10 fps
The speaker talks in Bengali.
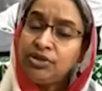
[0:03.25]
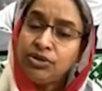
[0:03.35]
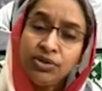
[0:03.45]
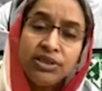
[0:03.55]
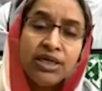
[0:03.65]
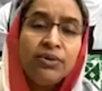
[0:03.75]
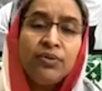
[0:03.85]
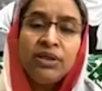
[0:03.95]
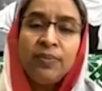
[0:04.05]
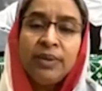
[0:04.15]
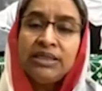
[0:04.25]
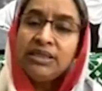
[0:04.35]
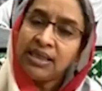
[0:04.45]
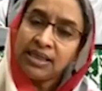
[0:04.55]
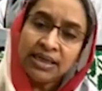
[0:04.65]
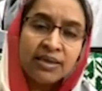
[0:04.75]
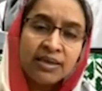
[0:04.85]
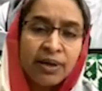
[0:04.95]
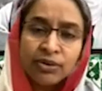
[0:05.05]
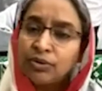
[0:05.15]
নিশ্চয়ই যারা করতে পেরেছে তাদের
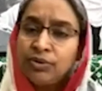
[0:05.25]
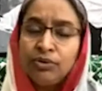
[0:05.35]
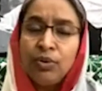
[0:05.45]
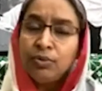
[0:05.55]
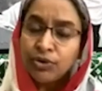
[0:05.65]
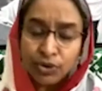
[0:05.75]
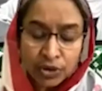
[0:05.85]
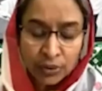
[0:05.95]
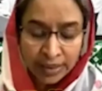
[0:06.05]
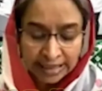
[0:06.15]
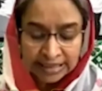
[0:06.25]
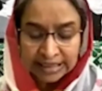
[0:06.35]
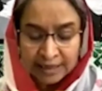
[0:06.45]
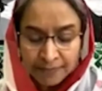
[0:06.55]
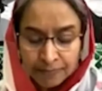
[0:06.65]
একটা পার্থক্য তো অবশ্যই হয়ে গেছে